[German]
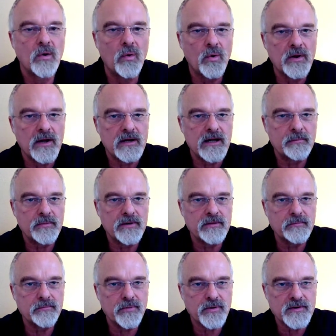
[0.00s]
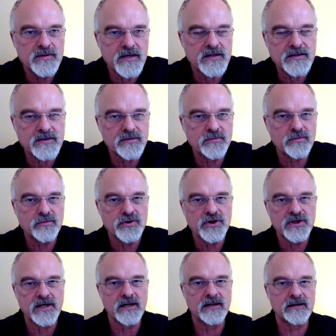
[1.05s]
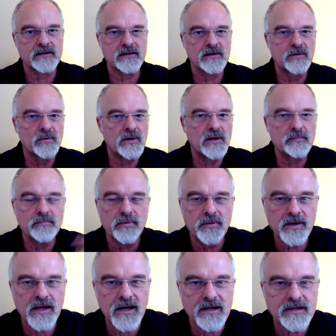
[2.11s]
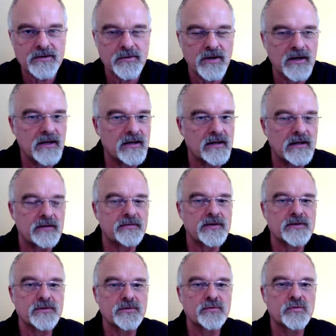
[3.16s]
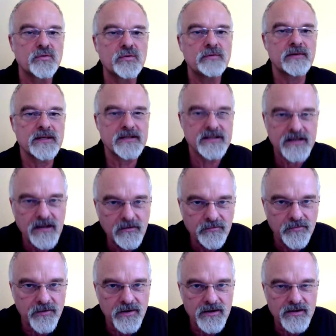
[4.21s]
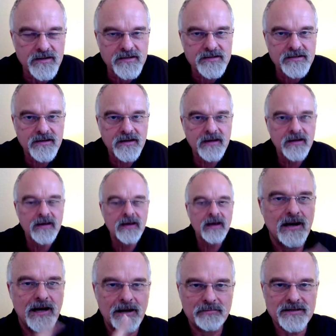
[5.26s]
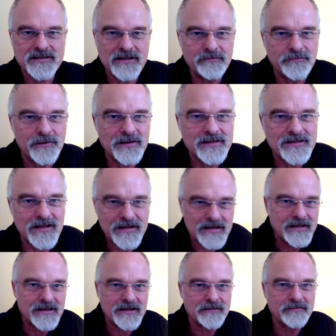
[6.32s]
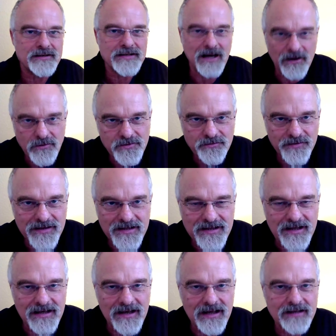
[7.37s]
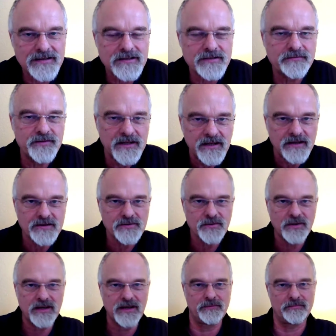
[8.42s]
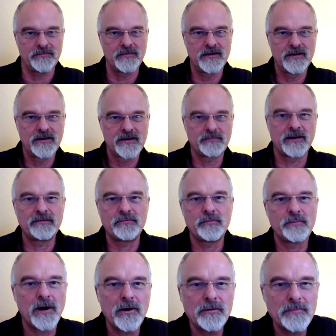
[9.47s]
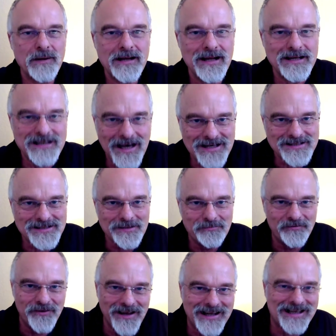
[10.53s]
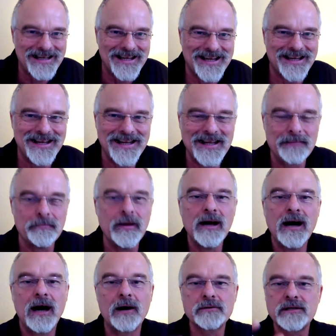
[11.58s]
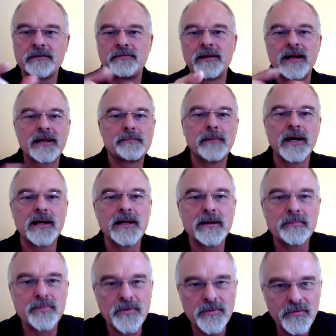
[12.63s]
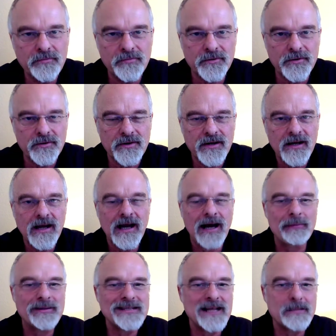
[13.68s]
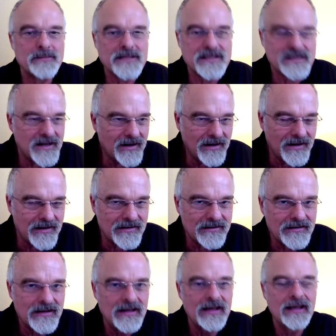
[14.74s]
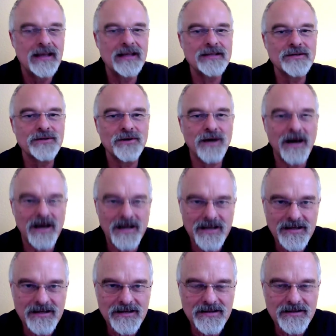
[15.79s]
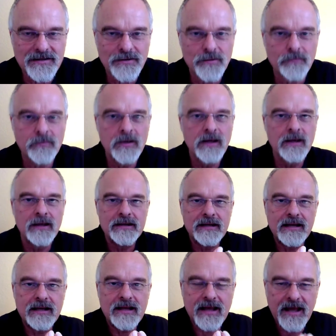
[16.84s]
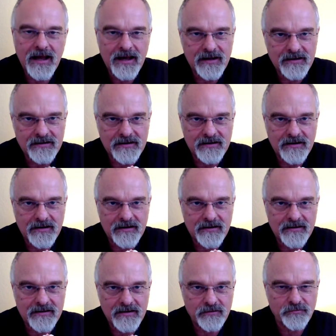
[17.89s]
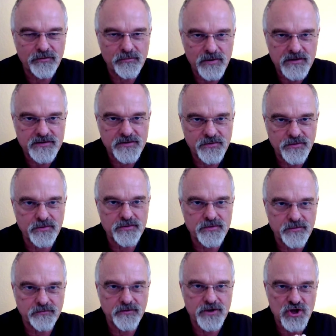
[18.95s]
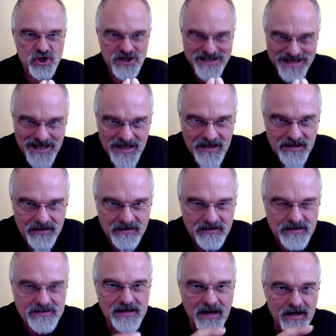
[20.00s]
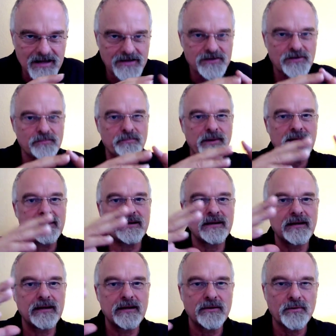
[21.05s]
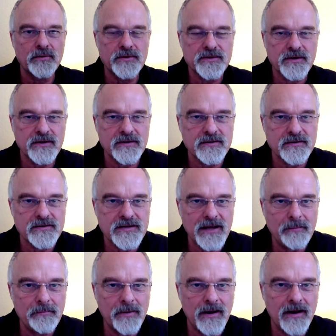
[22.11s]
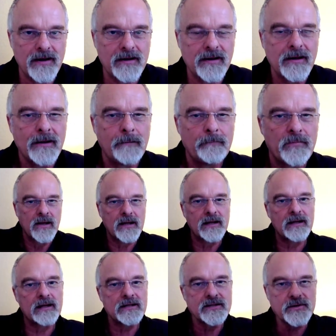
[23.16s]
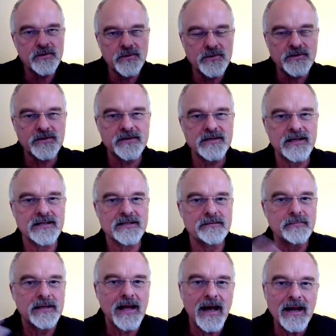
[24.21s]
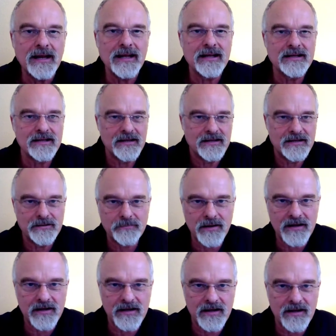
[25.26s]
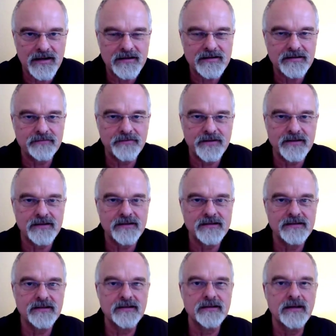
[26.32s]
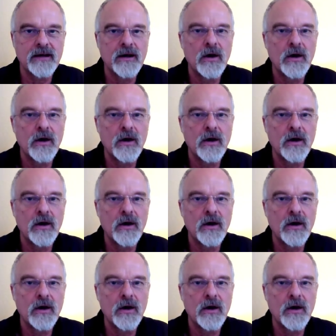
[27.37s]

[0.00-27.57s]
oder damit einen Prozess zu starten oder ein Projekt oder irgendetwas zu tun, was sinnvoll ist. Aber sinnvoll ist ja nicht irgendwas auswendig gelerntes wiederzugeben, ich meine, wo braucht man denn das im wirklichen Leben? Außer vielleicht mal in der Prüfung. Aber selbst da geht es doch eigentlich darum, den Kern der Information zu verstehen, das einzubetten in einen größeren Zusammenhang, in Relation zu setzen mit anderen Dingen, die man lernt, die wichtig sind,